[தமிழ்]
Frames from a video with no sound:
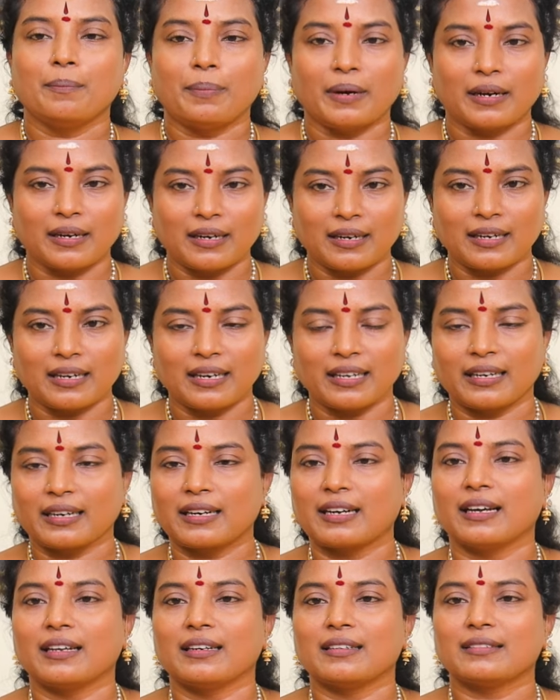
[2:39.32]
பன்னெண்டில்
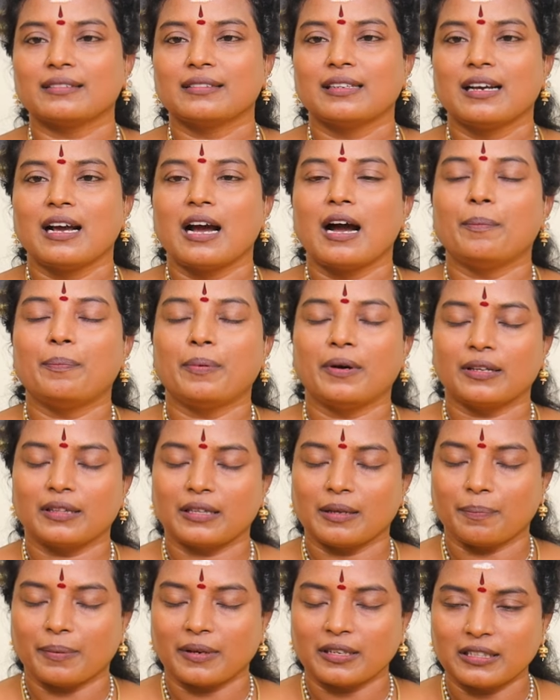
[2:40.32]
இருக்கார் அப்போ
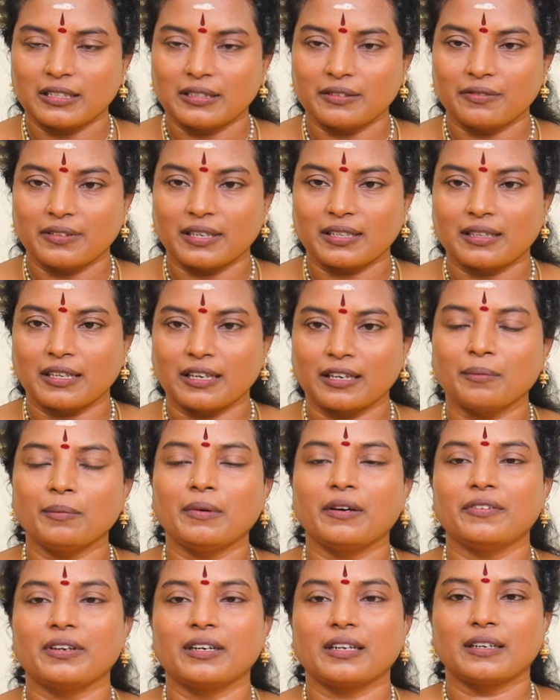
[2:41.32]
அந்த பங்கு
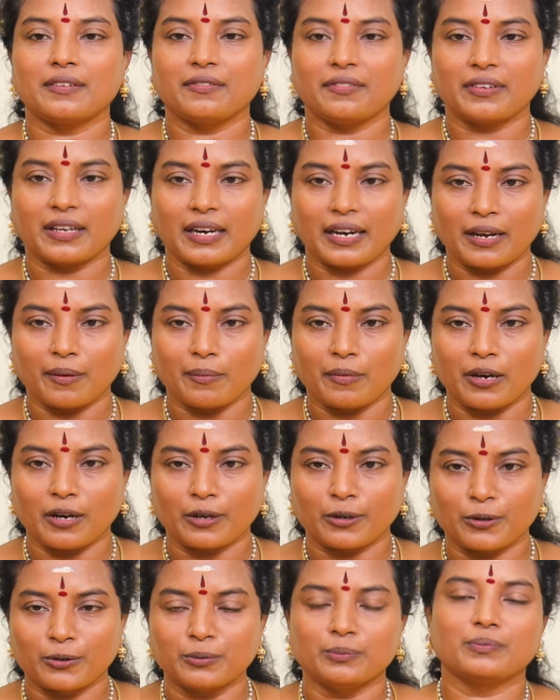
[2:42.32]
வர்த்தகம் அவருக்கு
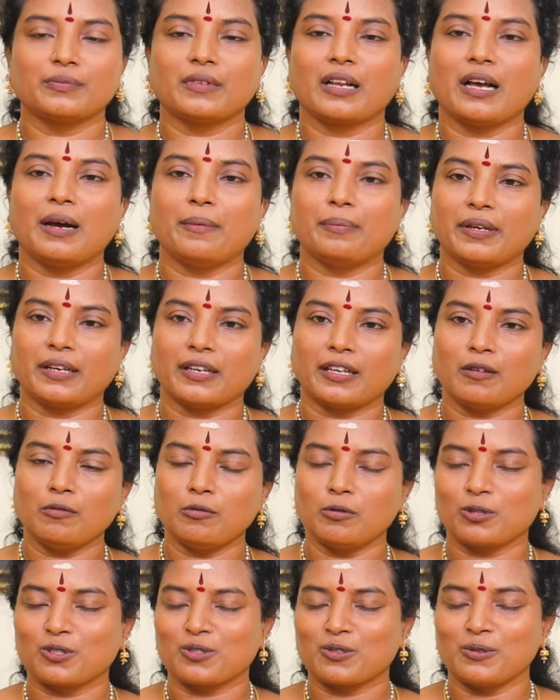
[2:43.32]
விரயமாக்கும் அப்படிங்கிற
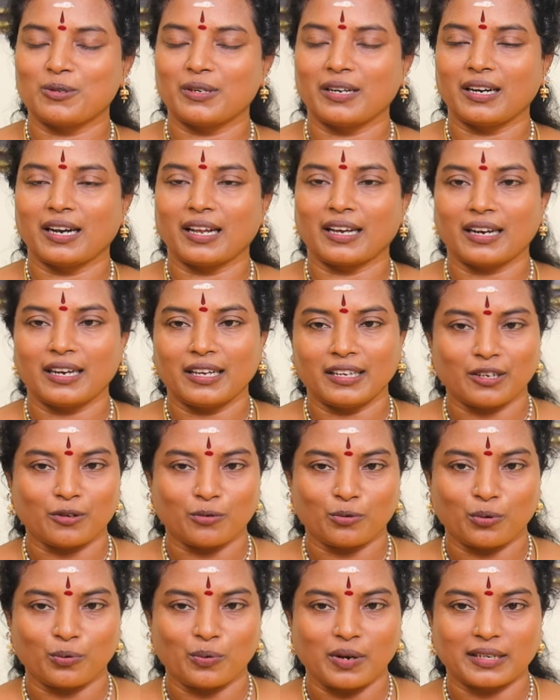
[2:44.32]
ஒரு சூழ்நிலைகளை இங்கே
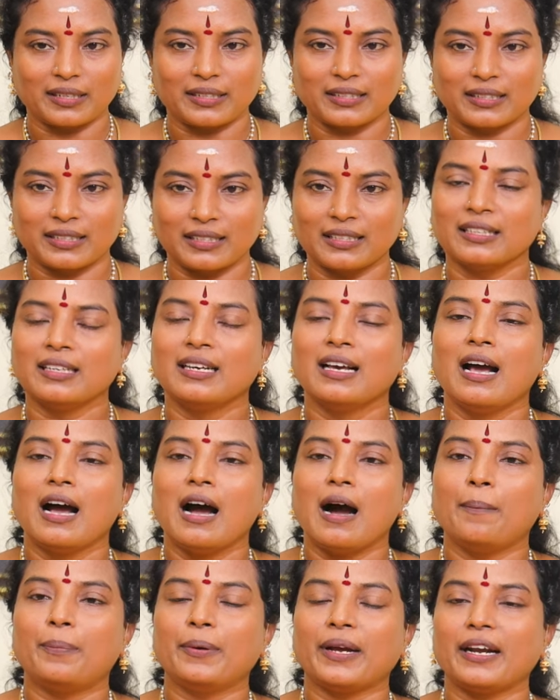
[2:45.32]
உருவாக்குது
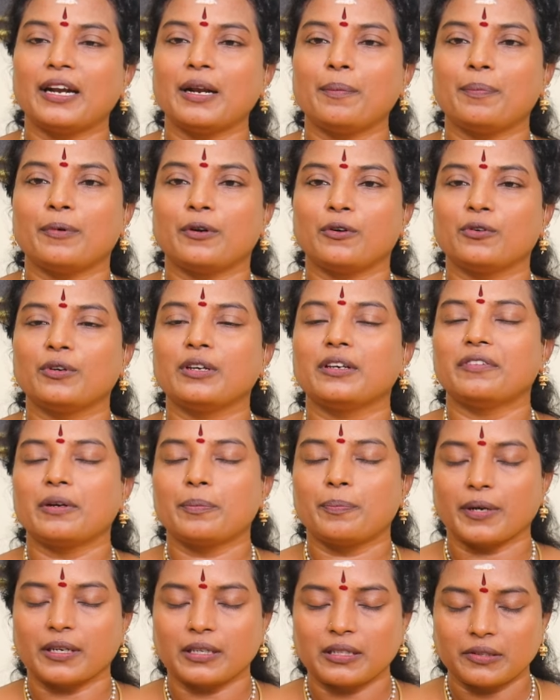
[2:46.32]
அப்போ என்ன பண்ணோம்
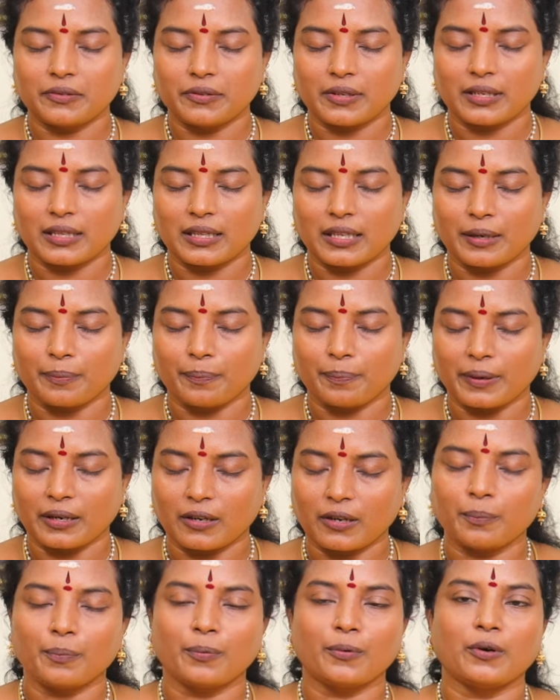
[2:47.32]
இவர் பங்கு வர்த்தக
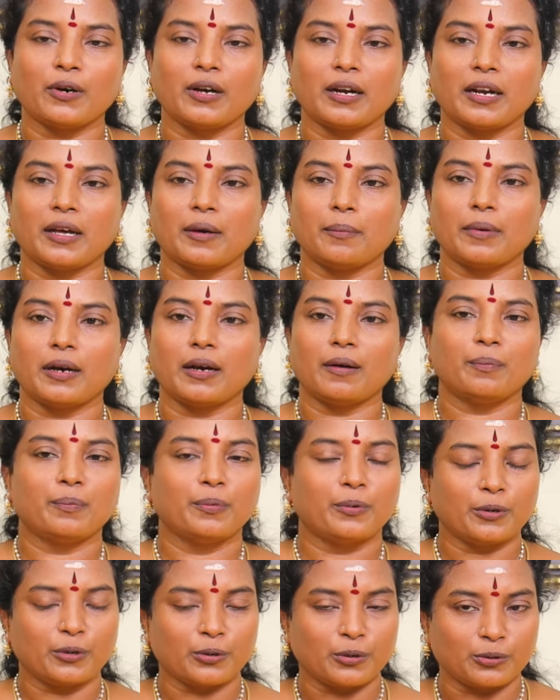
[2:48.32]
பக்கம் போகலாமா
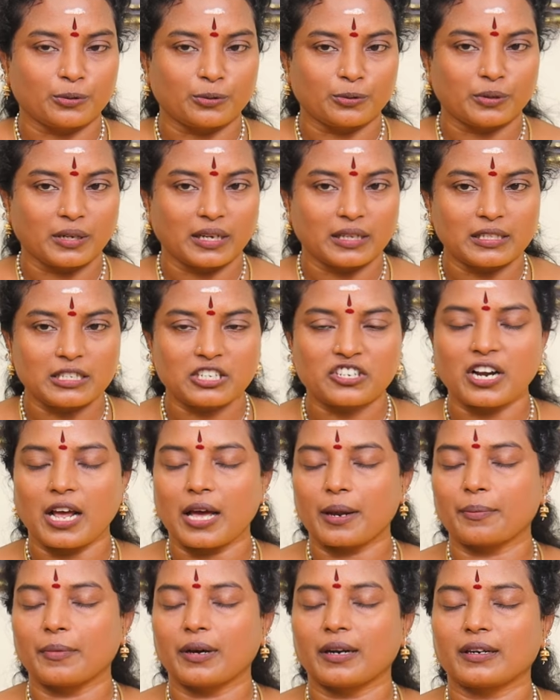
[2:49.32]
போகக்கூடாது
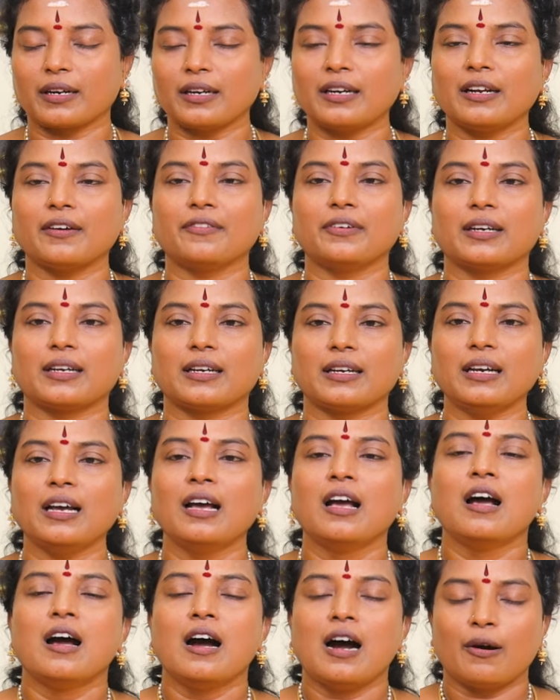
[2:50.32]
ஷேர் மார்க்கெட் அவருக்கு
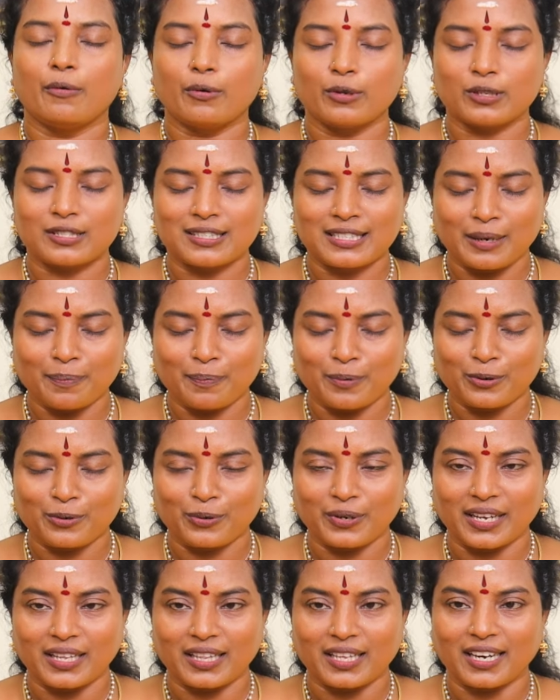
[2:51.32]
அவ்வளோ
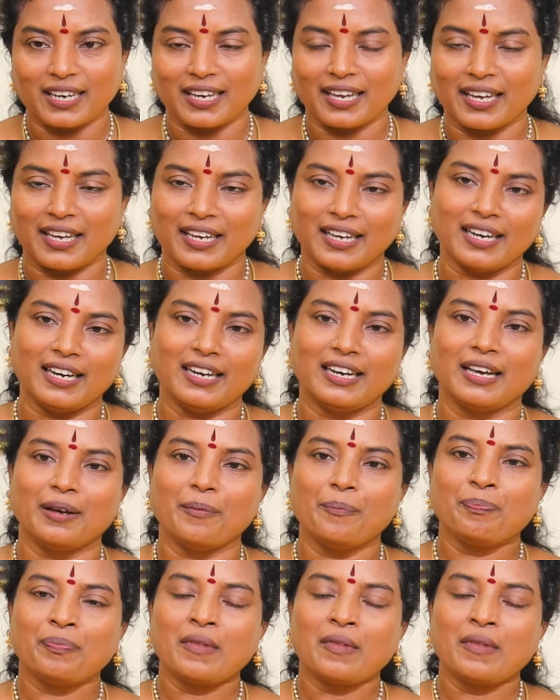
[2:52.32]
சிறப்புக்குரியதாக இல்லை